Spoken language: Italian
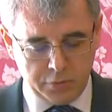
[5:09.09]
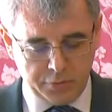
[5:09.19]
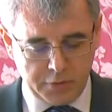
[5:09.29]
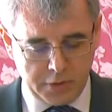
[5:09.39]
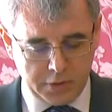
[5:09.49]

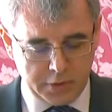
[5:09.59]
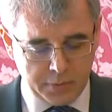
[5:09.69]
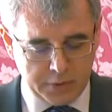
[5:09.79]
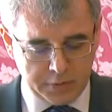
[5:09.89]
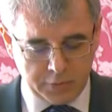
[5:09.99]

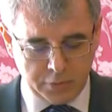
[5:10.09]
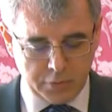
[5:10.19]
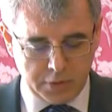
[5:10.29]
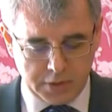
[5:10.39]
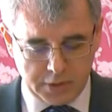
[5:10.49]
sufficientemente
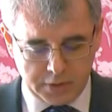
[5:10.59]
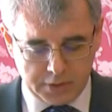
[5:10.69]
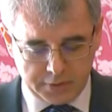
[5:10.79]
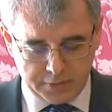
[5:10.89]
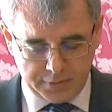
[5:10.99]
solide
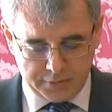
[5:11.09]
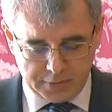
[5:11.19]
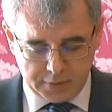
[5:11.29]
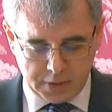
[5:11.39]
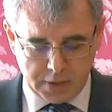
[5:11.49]
da
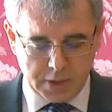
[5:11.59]
resistere